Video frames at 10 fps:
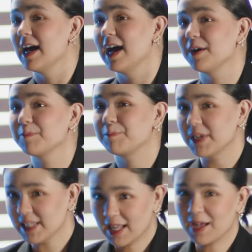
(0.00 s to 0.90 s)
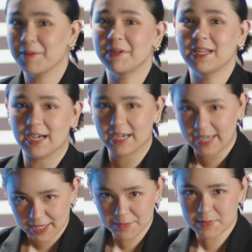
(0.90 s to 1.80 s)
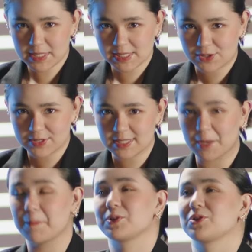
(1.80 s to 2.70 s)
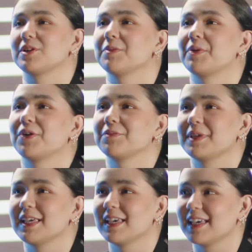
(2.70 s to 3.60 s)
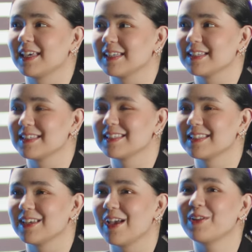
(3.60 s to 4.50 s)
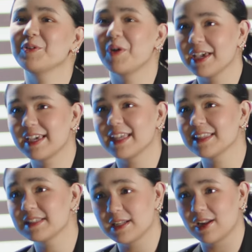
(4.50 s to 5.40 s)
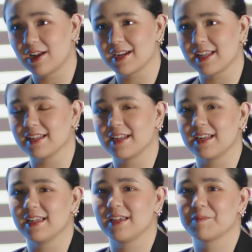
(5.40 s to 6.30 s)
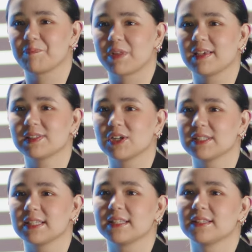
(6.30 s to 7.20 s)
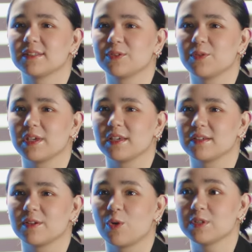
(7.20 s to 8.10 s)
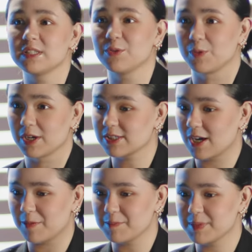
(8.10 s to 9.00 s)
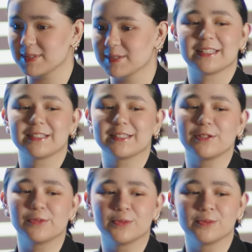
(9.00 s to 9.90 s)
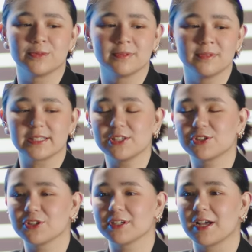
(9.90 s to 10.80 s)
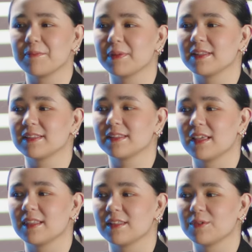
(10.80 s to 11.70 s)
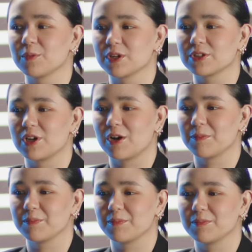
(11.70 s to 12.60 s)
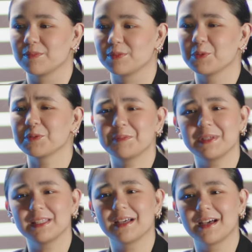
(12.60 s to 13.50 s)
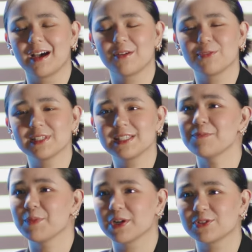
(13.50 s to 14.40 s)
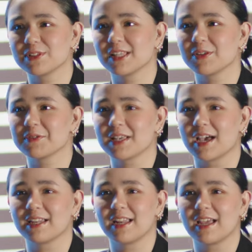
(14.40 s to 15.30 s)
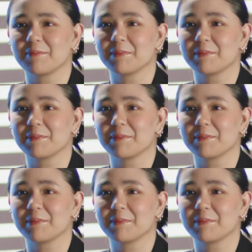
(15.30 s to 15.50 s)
Ang pinakamalaking misconception about me is, and you know, I get this a lot lately. I started doing hosting workshops. Tapos yung teacher namin in the workshop told me na ang first impression niya daw sa akin ay